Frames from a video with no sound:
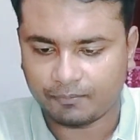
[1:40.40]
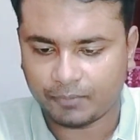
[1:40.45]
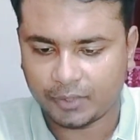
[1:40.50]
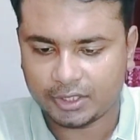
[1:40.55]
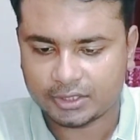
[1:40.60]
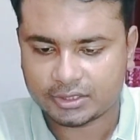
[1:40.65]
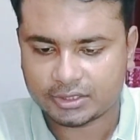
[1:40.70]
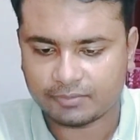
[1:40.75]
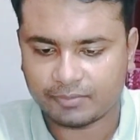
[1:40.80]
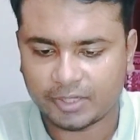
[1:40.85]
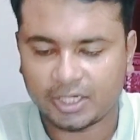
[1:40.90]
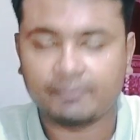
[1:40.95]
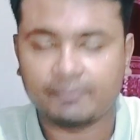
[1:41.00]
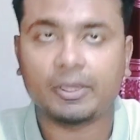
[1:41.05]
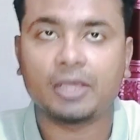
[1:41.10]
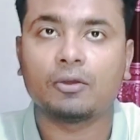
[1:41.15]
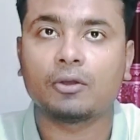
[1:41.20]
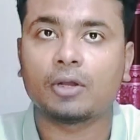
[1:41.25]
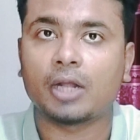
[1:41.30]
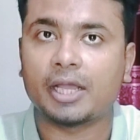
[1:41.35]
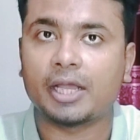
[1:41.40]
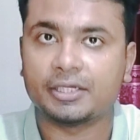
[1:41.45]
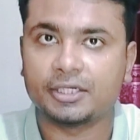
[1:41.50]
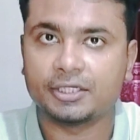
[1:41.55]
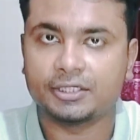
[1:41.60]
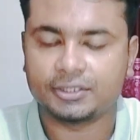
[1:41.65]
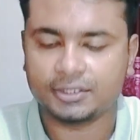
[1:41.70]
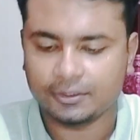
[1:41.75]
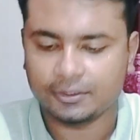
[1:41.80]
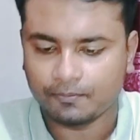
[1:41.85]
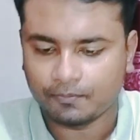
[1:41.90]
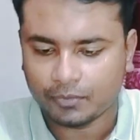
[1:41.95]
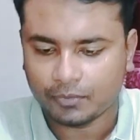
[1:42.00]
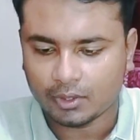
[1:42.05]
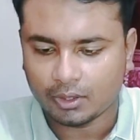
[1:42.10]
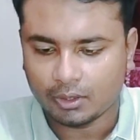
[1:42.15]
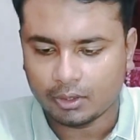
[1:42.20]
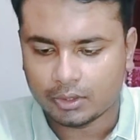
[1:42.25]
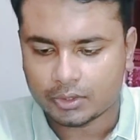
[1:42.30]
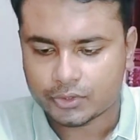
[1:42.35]
প্লিজ ভেরিফাই ইউর আইডেন্টি
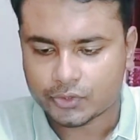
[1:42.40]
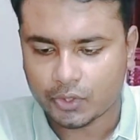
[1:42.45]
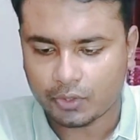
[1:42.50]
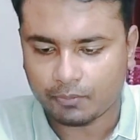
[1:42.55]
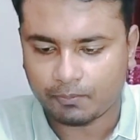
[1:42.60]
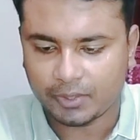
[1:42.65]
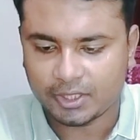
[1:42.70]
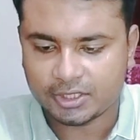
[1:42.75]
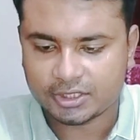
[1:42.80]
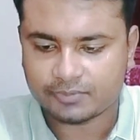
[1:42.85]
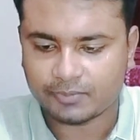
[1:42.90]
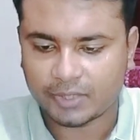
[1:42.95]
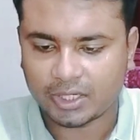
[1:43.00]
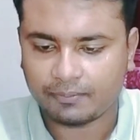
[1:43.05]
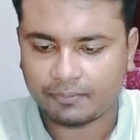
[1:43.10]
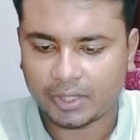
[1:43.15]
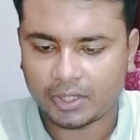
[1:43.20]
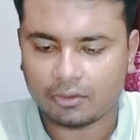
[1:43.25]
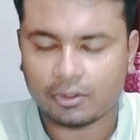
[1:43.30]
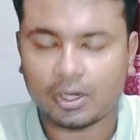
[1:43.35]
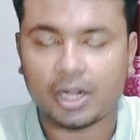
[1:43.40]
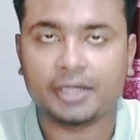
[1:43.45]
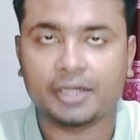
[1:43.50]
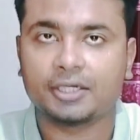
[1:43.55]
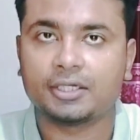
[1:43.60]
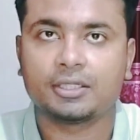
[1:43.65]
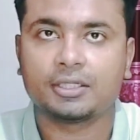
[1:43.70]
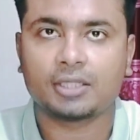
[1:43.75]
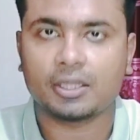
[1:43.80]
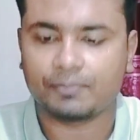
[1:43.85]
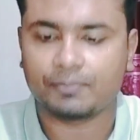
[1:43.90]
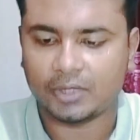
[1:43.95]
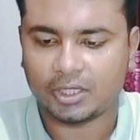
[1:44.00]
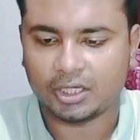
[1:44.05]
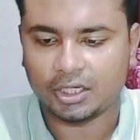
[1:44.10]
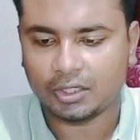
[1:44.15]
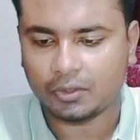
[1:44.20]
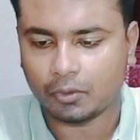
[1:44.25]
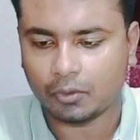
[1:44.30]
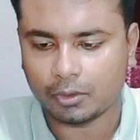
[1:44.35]
সো এই প্লিজ ভেরিফাই ইউর আইডেন্টিতে আপনি
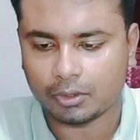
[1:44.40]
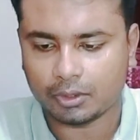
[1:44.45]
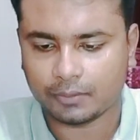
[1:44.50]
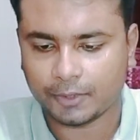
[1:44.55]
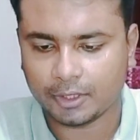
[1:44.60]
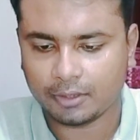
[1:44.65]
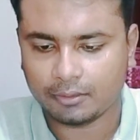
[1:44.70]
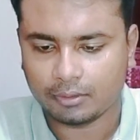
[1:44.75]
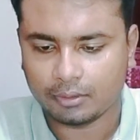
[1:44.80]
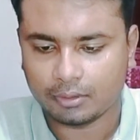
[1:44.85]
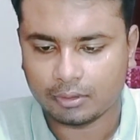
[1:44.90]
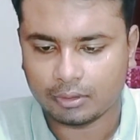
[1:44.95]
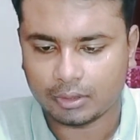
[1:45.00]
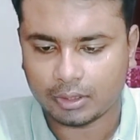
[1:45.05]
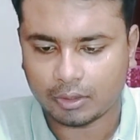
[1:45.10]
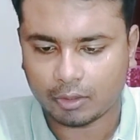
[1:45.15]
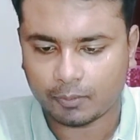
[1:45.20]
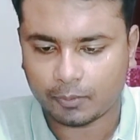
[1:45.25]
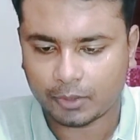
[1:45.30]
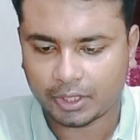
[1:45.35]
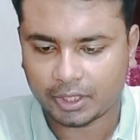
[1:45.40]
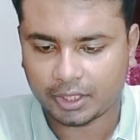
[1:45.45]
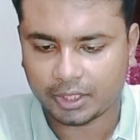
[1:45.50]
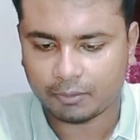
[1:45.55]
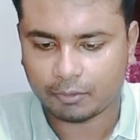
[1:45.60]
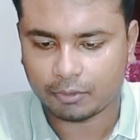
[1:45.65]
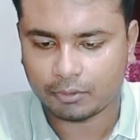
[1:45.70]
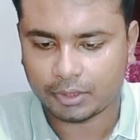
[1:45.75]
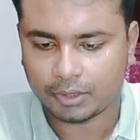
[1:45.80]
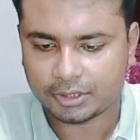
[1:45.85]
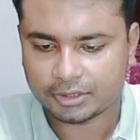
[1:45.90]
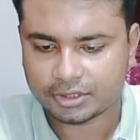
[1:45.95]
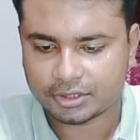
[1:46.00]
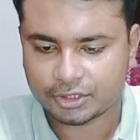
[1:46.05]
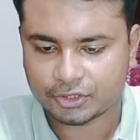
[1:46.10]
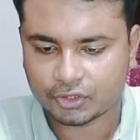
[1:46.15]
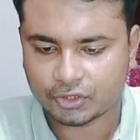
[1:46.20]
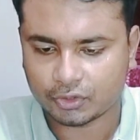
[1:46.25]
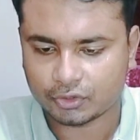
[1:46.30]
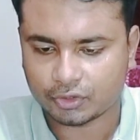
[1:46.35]
ক্লিক করে দিবেন দেওয়ার পর এখানে বল
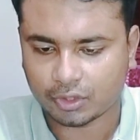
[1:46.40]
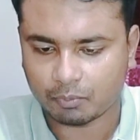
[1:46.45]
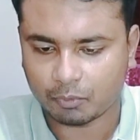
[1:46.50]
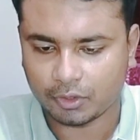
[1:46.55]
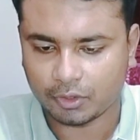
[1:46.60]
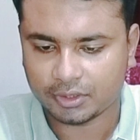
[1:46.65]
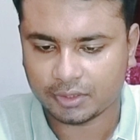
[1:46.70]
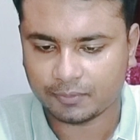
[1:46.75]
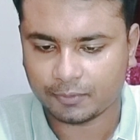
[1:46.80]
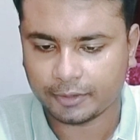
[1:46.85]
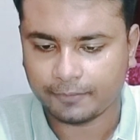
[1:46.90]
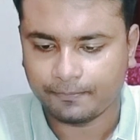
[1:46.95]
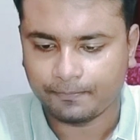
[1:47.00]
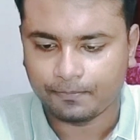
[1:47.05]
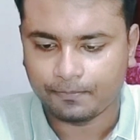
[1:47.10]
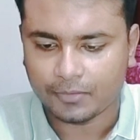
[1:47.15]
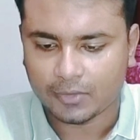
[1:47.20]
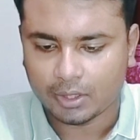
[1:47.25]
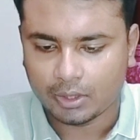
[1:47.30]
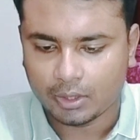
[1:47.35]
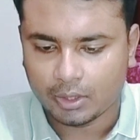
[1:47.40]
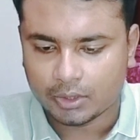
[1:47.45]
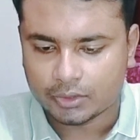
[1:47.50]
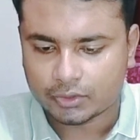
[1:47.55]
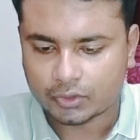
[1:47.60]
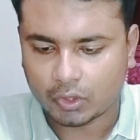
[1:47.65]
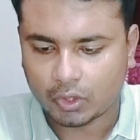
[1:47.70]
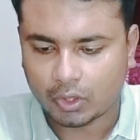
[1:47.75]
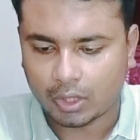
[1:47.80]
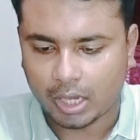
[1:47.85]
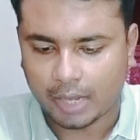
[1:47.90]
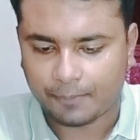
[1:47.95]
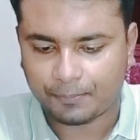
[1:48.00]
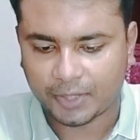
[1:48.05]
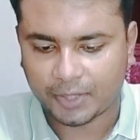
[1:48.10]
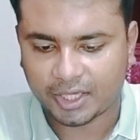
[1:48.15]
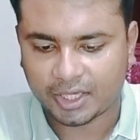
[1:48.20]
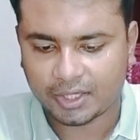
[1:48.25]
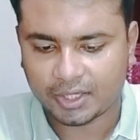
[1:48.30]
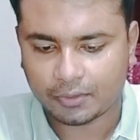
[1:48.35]
ইনস্ট্রাকশন সব বলে দিবে সো
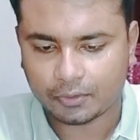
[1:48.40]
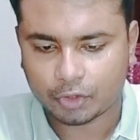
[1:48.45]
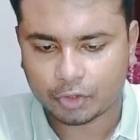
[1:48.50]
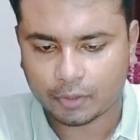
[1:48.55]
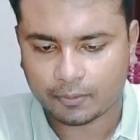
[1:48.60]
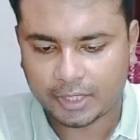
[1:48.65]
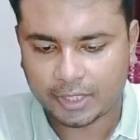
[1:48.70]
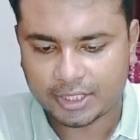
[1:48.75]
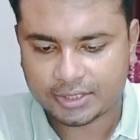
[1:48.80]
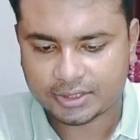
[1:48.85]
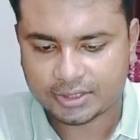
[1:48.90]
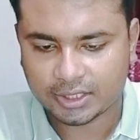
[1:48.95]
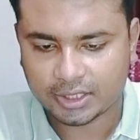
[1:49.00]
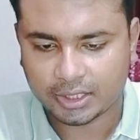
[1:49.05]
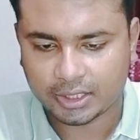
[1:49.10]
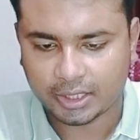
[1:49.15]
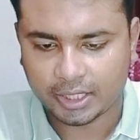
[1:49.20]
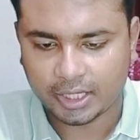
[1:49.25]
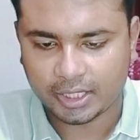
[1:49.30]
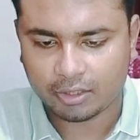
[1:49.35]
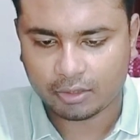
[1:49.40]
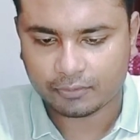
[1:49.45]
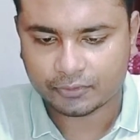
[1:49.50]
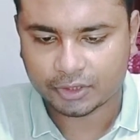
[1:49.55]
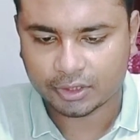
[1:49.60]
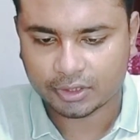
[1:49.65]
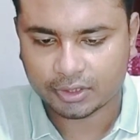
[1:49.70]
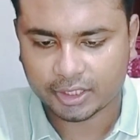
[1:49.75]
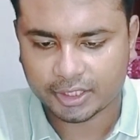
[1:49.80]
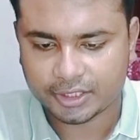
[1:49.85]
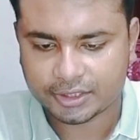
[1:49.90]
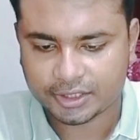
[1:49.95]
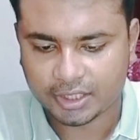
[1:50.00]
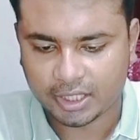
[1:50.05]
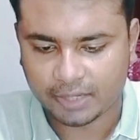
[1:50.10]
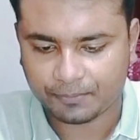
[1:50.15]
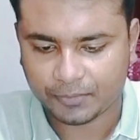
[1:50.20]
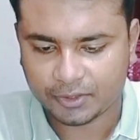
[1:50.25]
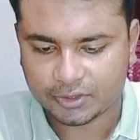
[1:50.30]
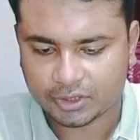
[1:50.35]
আপনাকে কি করতে হবে এই যে এই অপশানটা
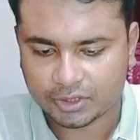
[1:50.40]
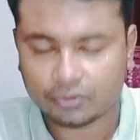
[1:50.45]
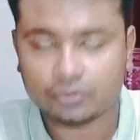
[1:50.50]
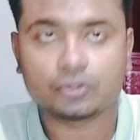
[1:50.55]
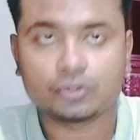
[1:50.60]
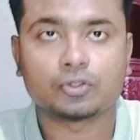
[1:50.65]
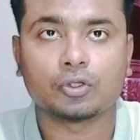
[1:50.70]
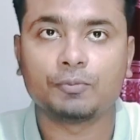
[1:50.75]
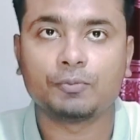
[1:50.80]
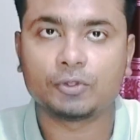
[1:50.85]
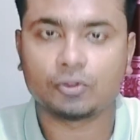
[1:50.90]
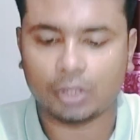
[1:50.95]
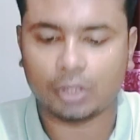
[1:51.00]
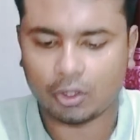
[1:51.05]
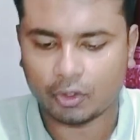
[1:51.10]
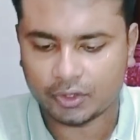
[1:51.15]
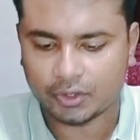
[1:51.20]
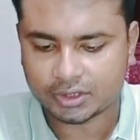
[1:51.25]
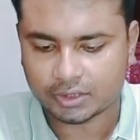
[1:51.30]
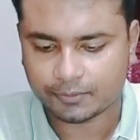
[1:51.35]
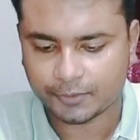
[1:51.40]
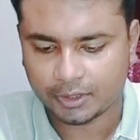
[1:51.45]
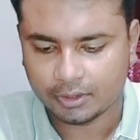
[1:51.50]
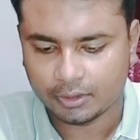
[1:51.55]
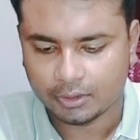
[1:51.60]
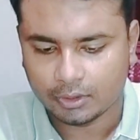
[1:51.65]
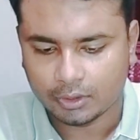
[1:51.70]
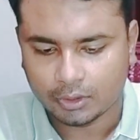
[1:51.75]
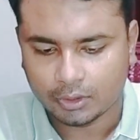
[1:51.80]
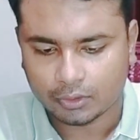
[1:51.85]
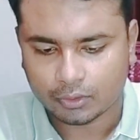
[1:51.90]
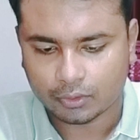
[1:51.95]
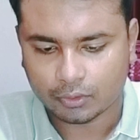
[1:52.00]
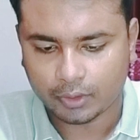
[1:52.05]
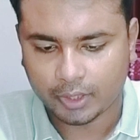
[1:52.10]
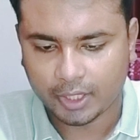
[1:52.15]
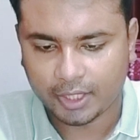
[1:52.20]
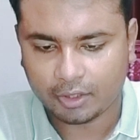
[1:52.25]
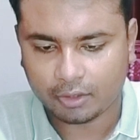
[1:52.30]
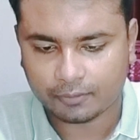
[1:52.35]
এসে আপনি যখন ছবি তোলা হয়ে যাবে
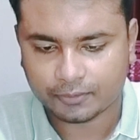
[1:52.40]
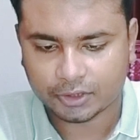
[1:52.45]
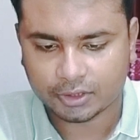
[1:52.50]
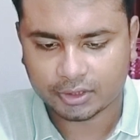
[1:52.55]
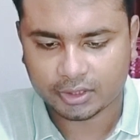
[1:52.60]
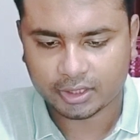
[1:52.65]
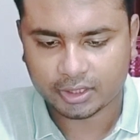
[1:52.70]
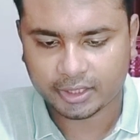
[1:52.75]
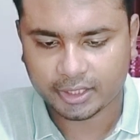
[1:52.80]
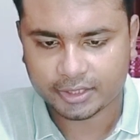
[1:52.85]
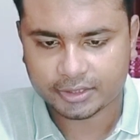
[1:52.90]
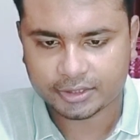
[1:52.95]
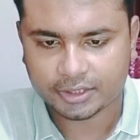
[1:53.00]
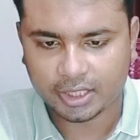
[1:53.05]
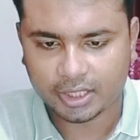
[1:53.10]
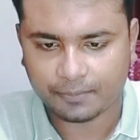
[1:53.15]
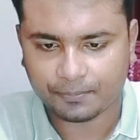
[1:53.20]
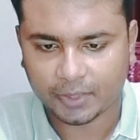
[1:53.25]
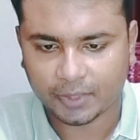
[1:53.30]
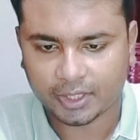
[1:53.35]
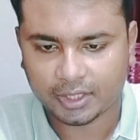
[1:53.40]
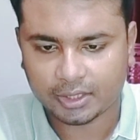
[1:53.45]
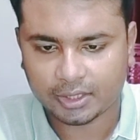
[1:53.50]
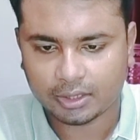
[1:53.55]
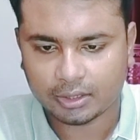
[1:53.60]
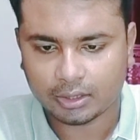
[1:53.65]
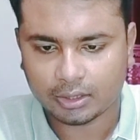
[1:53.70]
তো এই অপশানটাতে এসে আপনাকে